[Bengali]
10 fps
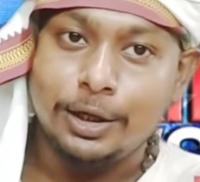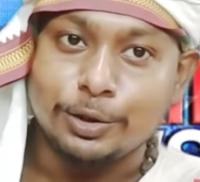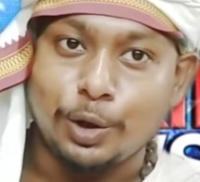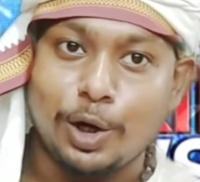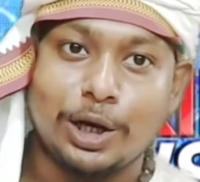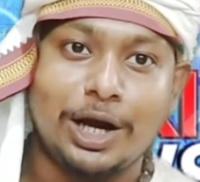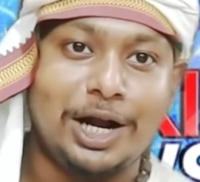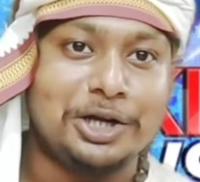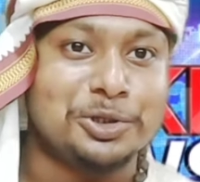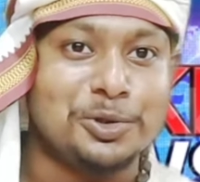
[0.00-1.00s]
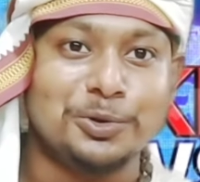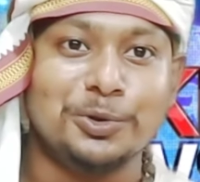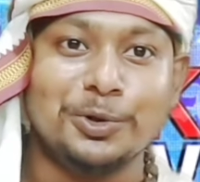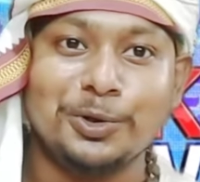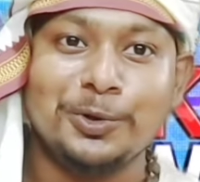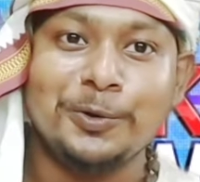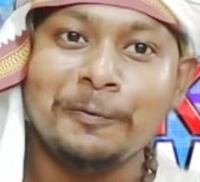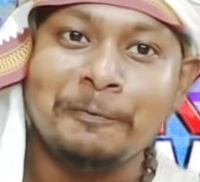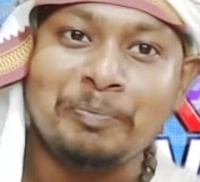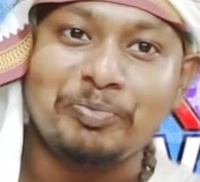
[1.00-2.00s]
দরকার শুধু
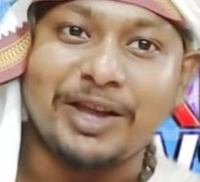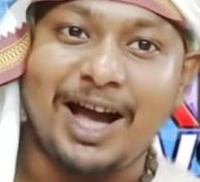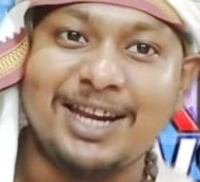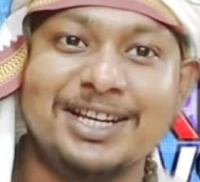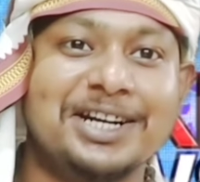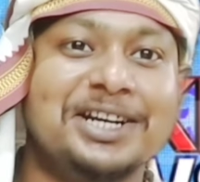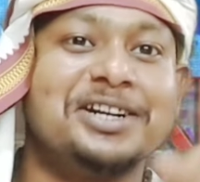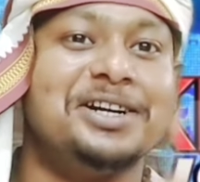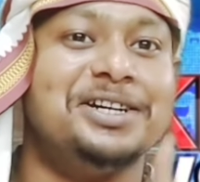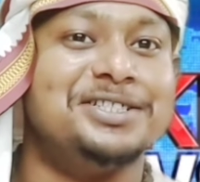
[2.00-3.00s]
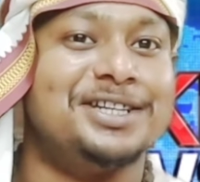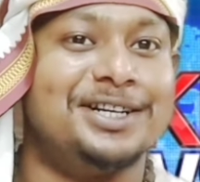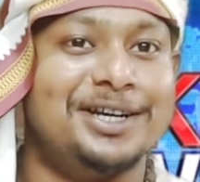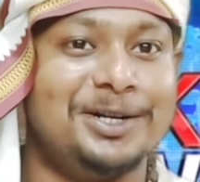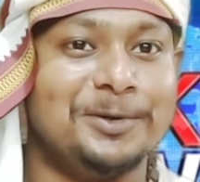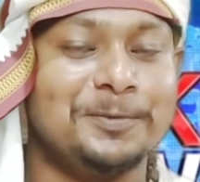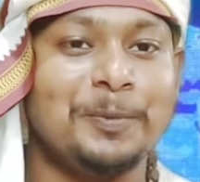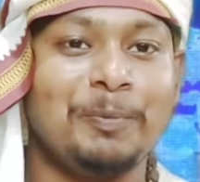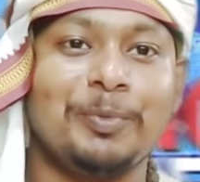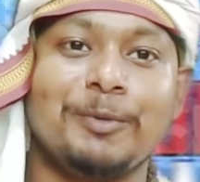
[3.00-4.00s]
কালীঘাটের গ্রিন সিগন্যাল
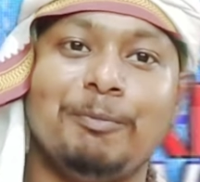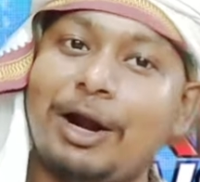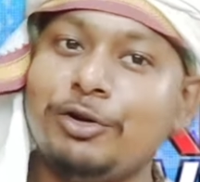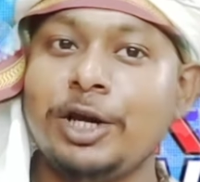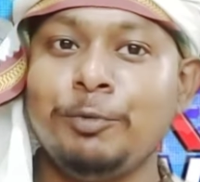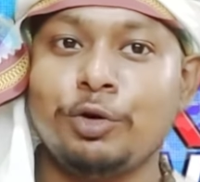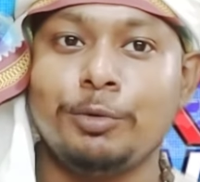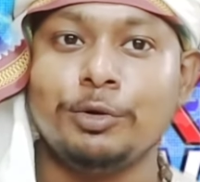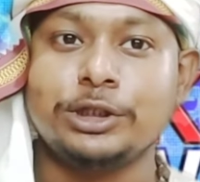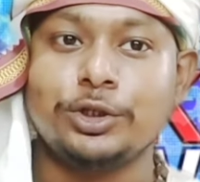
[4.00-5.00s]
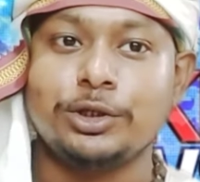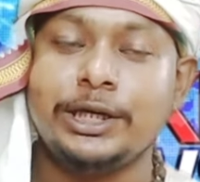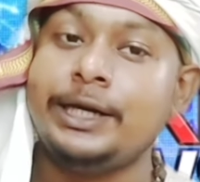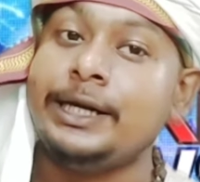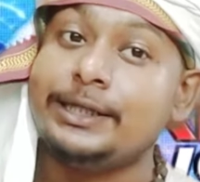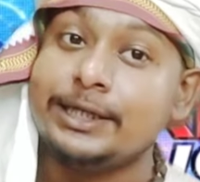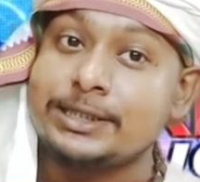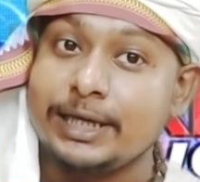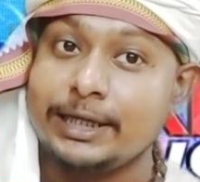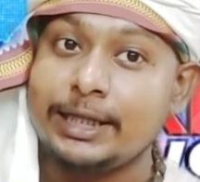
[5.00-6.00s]
মাননীয় মুখ্যমন্ত্রী যদি
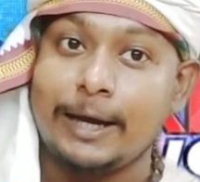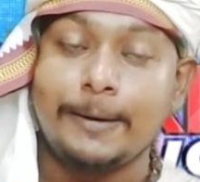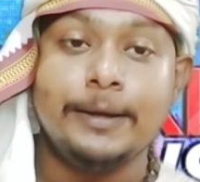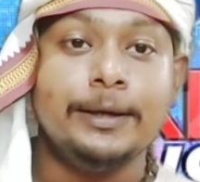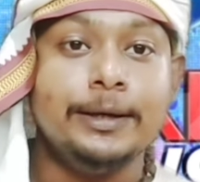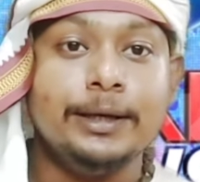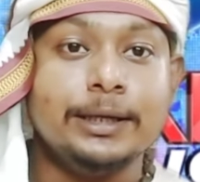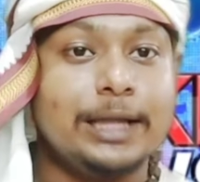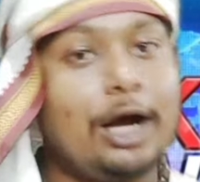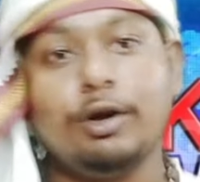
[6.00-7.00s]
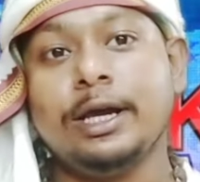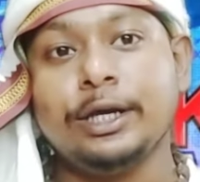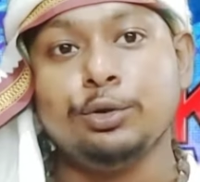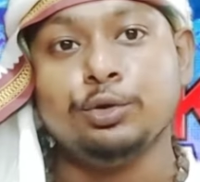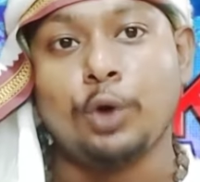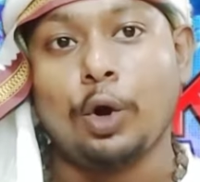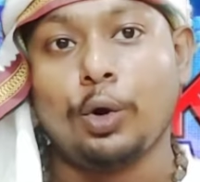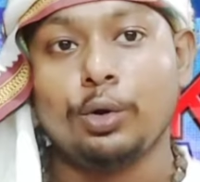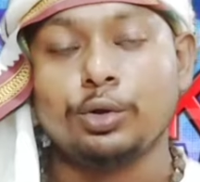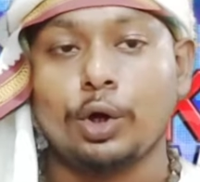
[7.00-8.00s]
নির্দেশ দিয়ে দেয় তাহলে কিন্তু
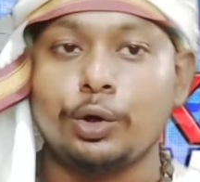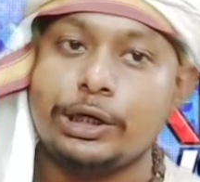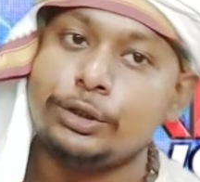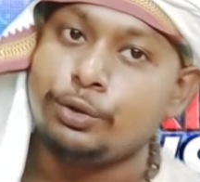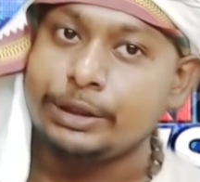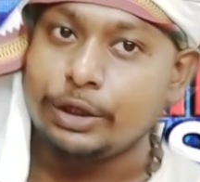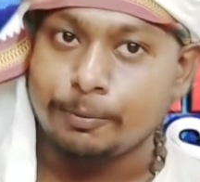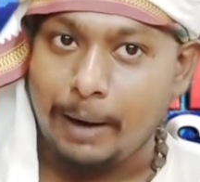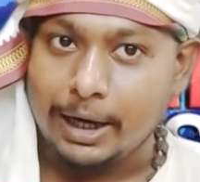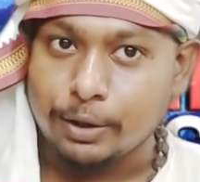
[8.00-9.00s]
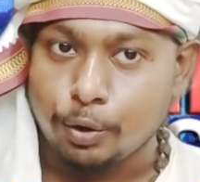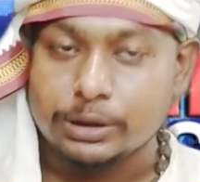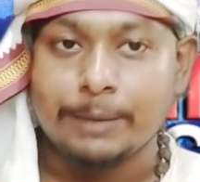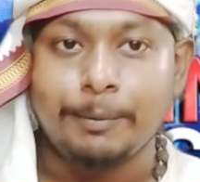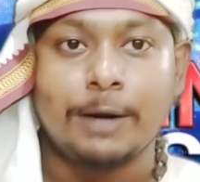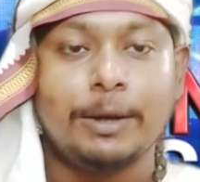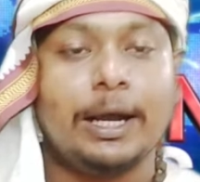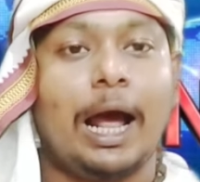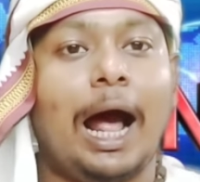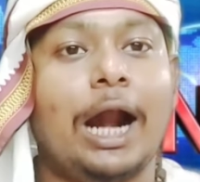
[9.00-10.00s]
যখন তখনই কিন্তু নিয়োগ বার করতে পারবে
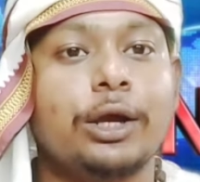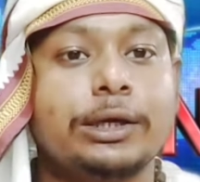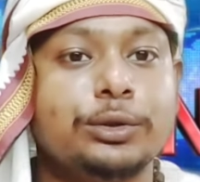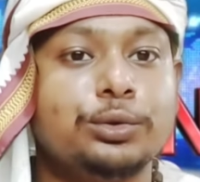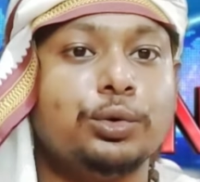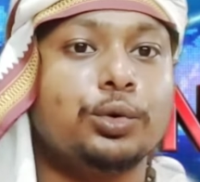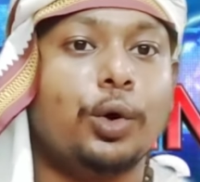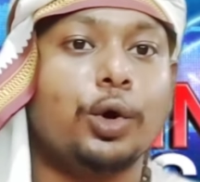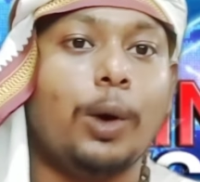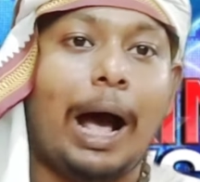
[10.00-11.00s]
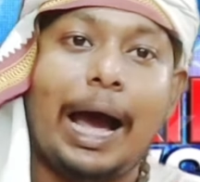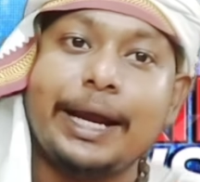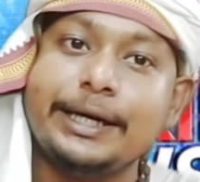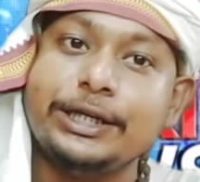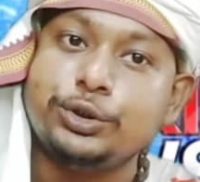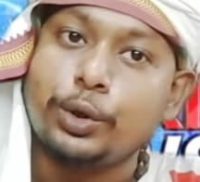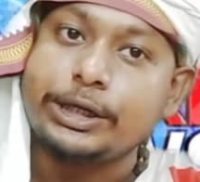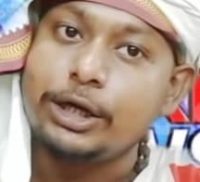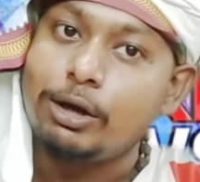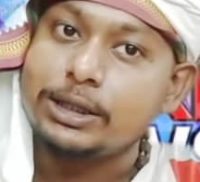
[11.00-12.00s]
আর কিন্তু কোনো আইনি
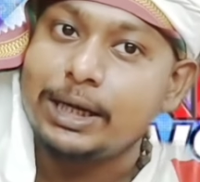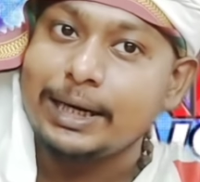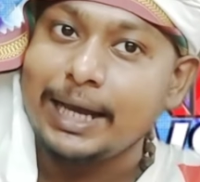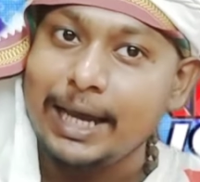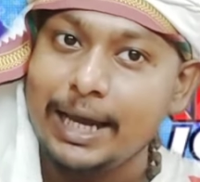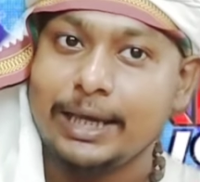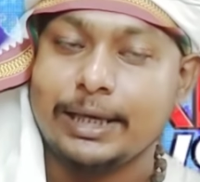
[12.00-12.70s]
জটিলতা নেই